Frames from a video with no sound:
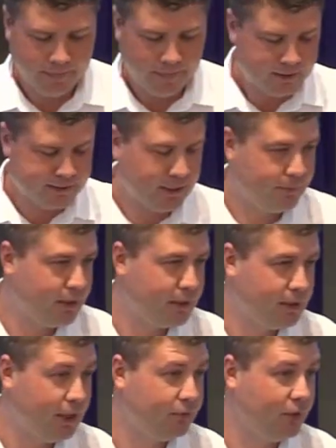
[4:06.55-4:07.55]
а самое
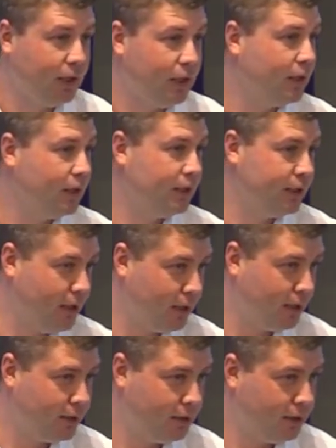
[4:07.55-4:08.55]
главное,
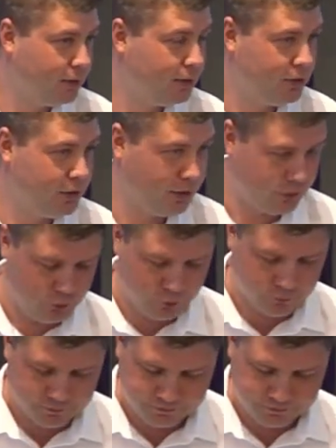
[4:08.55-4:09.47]
я не хочу.